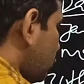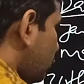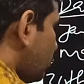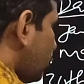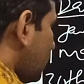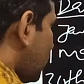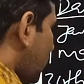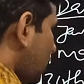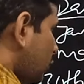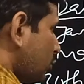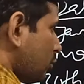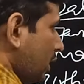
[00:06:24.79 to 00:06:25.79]
जून को निकाला
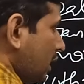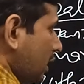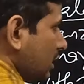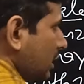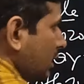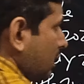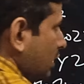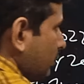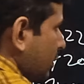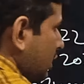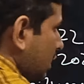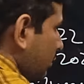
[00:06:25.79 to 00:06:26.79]
तो जुलाई से लेकर
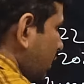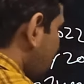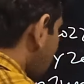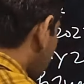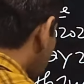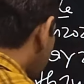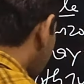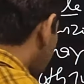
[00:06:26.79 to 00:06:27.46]
दिसंबर छः महीना रहा